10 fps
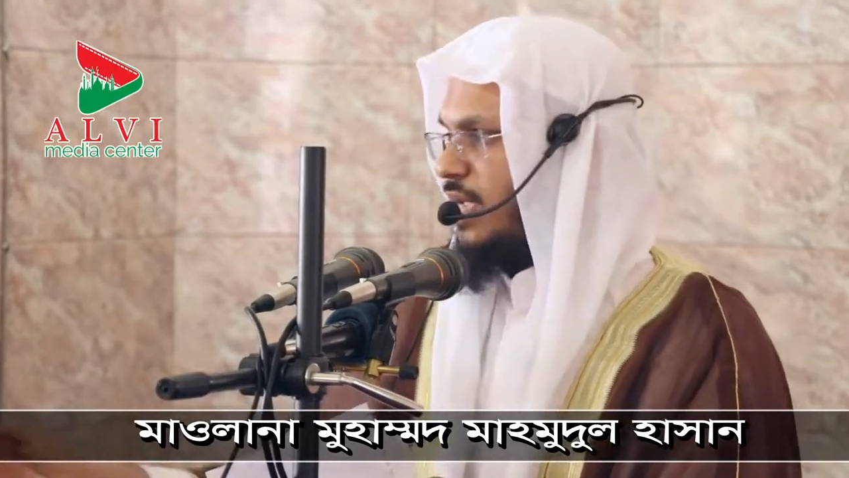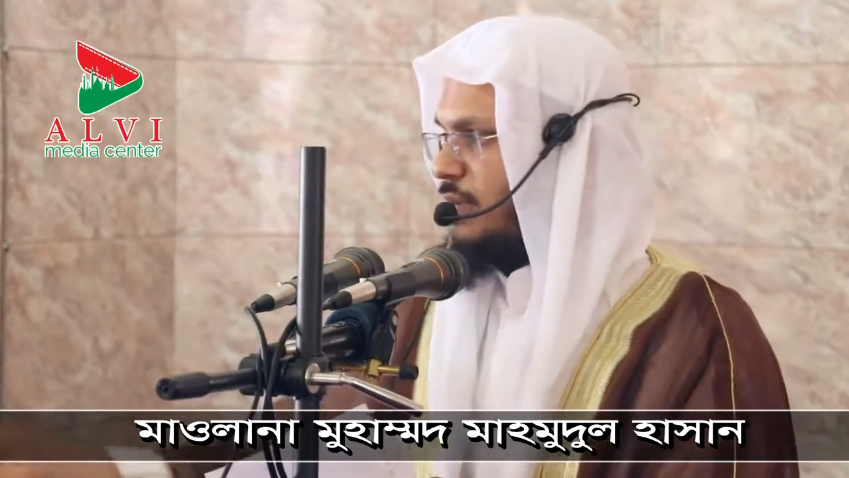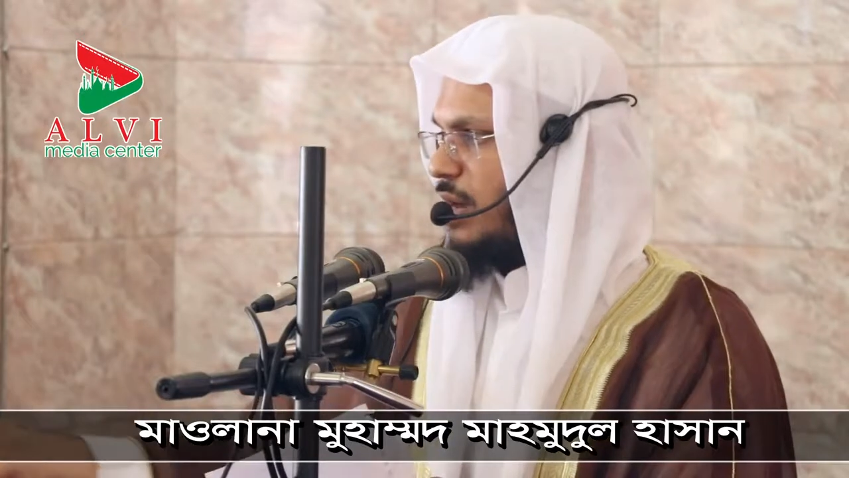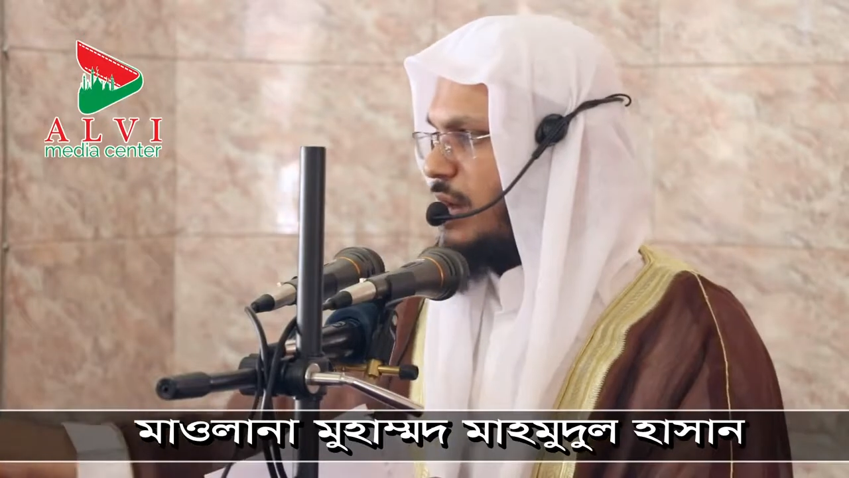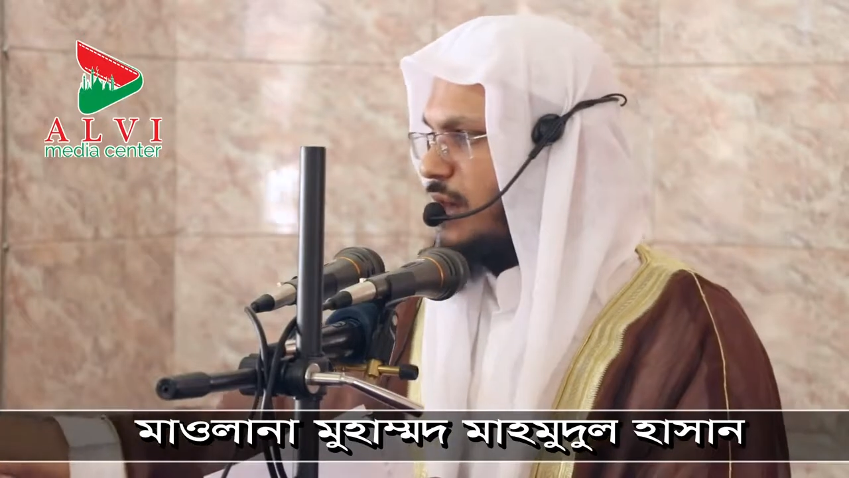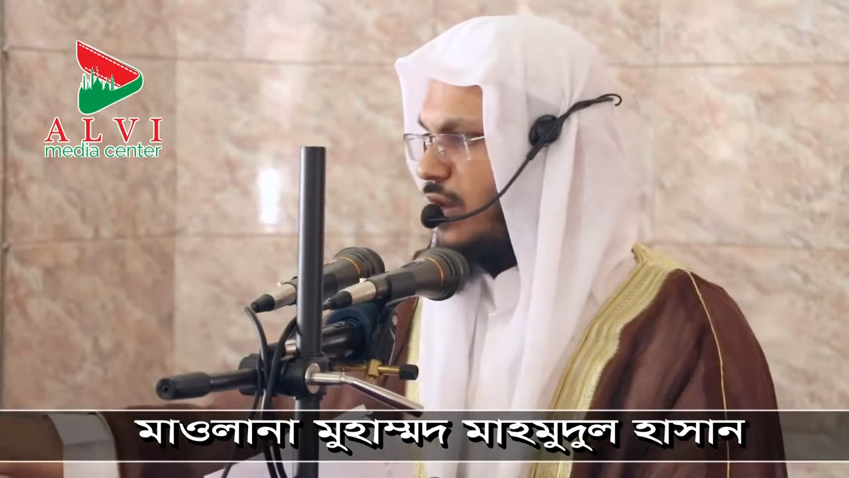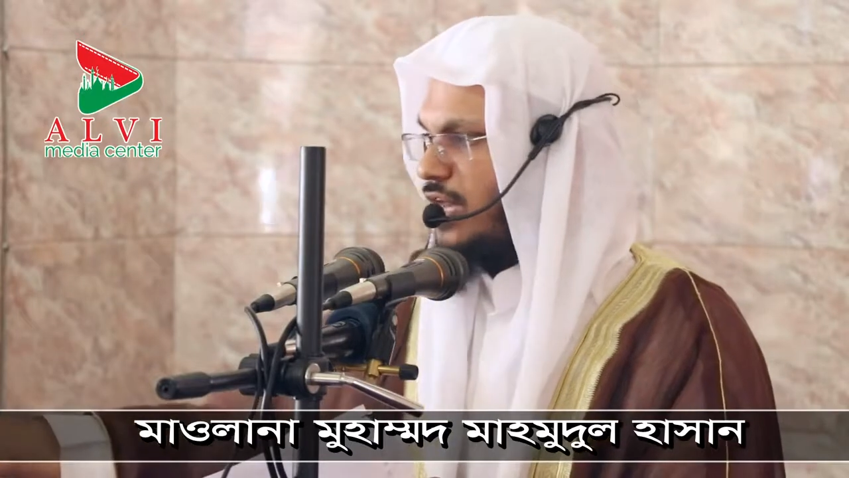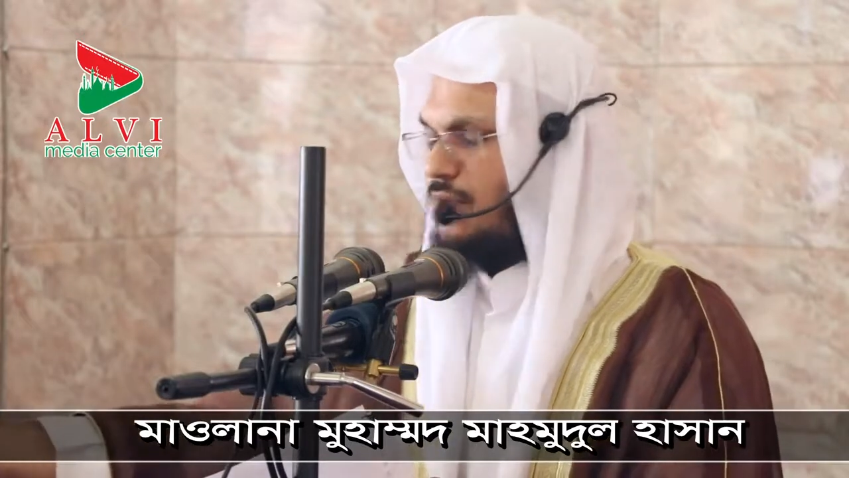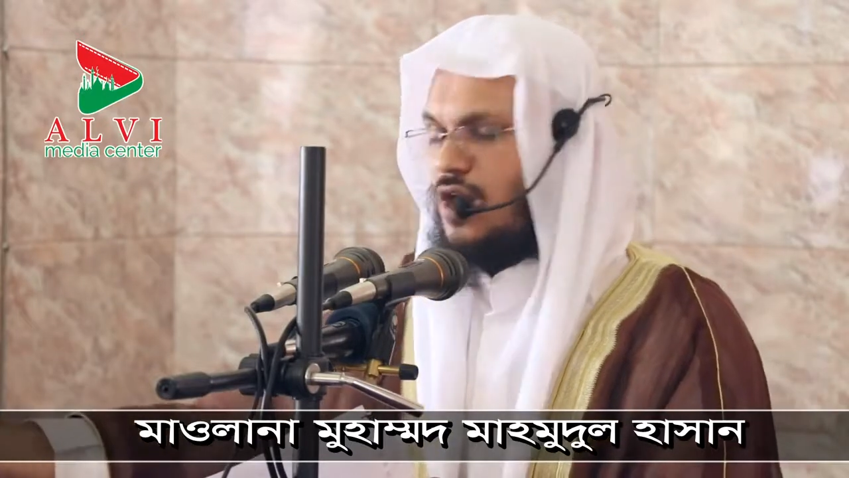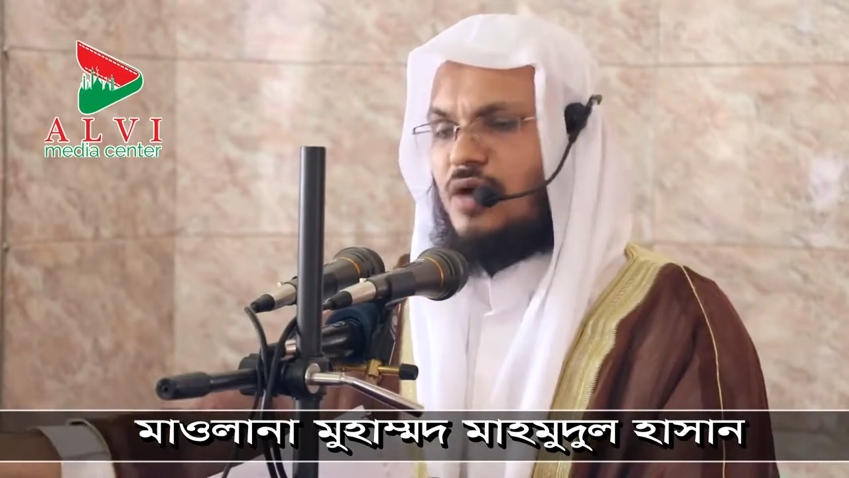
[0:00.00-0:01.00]
ইমাম আবু
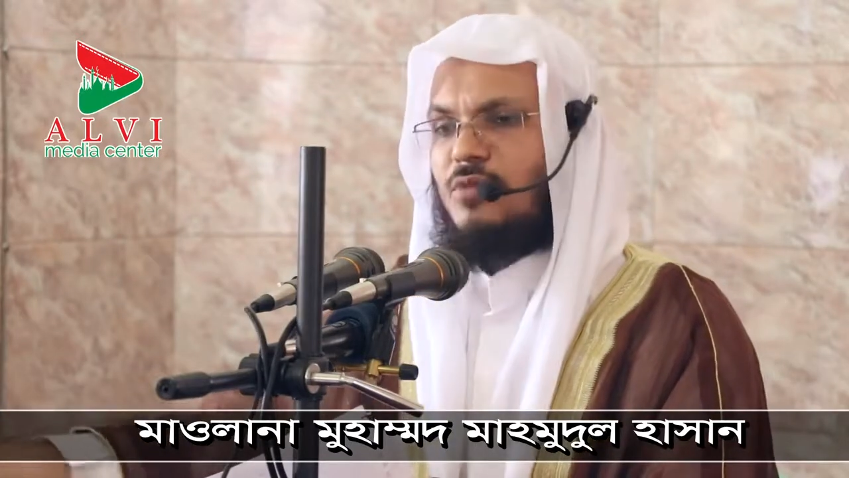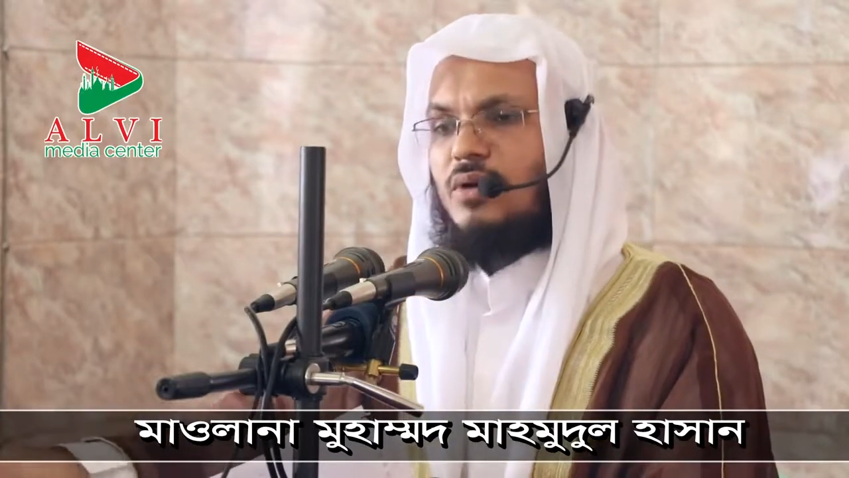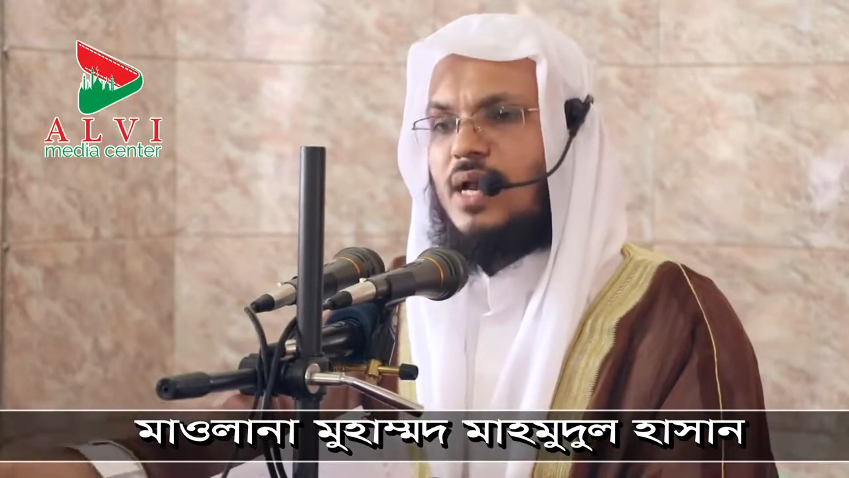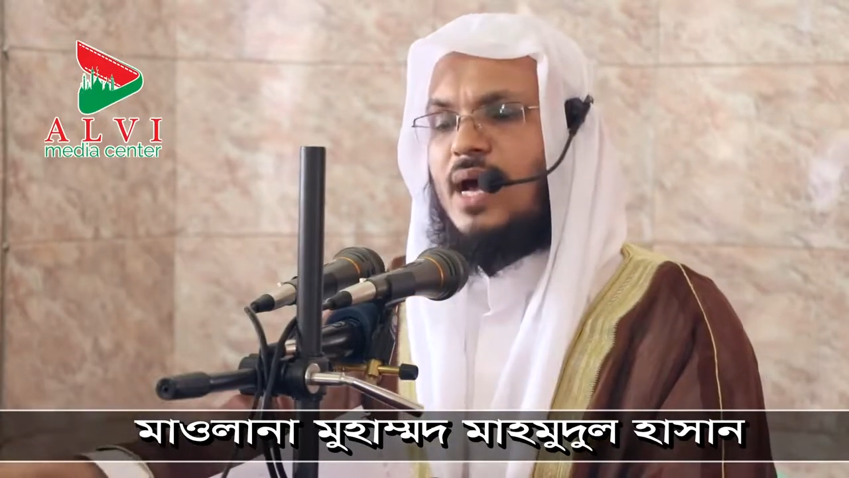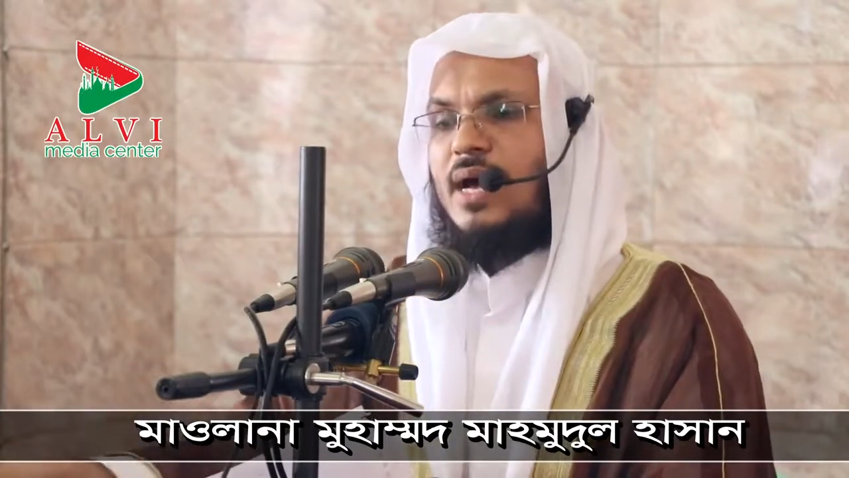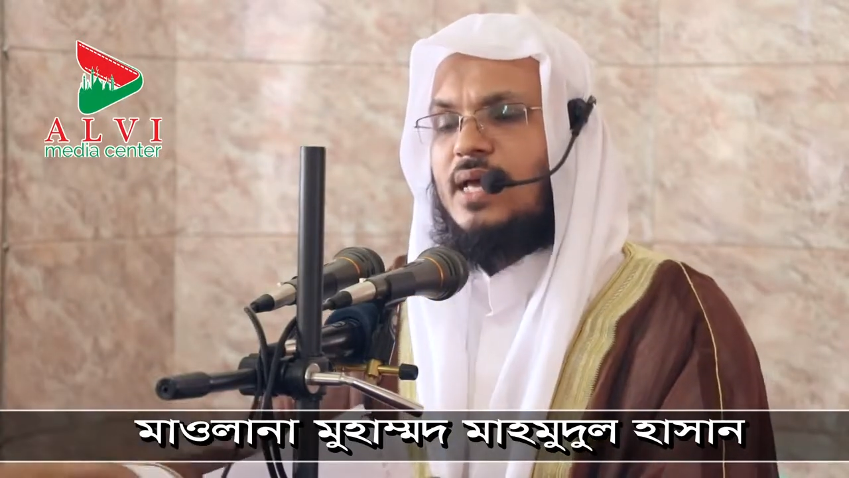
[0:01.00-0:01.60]
হানিফা রহমউল্লাহ